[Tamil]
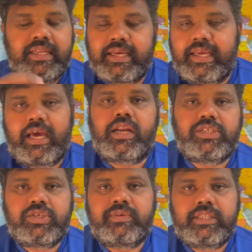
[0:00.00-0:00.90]
நீங்கள்
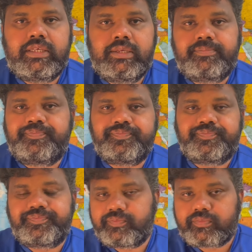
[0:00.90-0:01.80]
யாராச்சும் வந்து
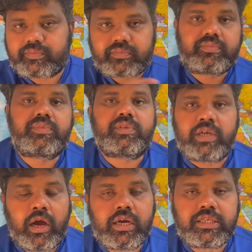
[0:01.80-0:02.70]

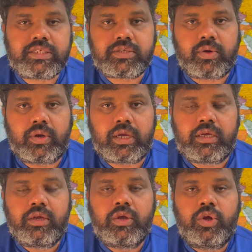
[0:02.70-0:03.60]
ஹானஸ்டாக
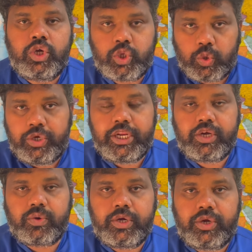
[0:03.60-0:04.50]
சொல்லுங்கள் டுவெண்ட்டி
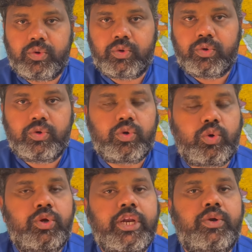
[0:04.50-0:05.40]
டுவெண்ட்டி டூக்கும்
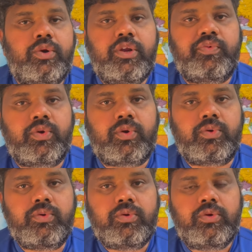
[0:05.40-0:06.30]
டுவெண்ட்டி டுவெண்ட்டி
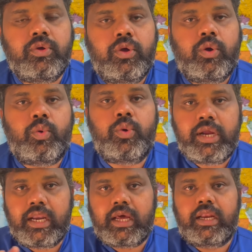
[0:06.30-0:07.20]
ஃபோருக்கும்
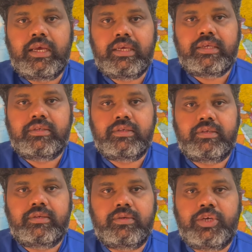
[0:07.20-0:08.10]
உங்களால்
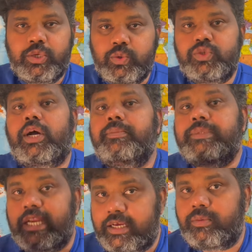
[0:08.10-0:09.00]
நியூ
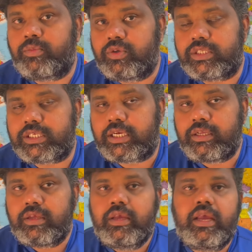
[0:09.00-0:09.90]
ஜாப்ஸ் எடுக்க முடிஞ்சா
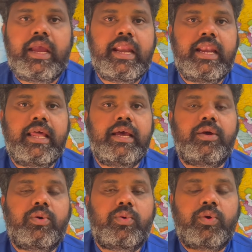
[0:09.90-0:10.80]
இல்லை
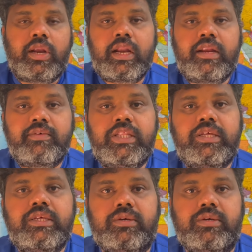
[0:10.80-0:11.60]
உங்களால் வந்து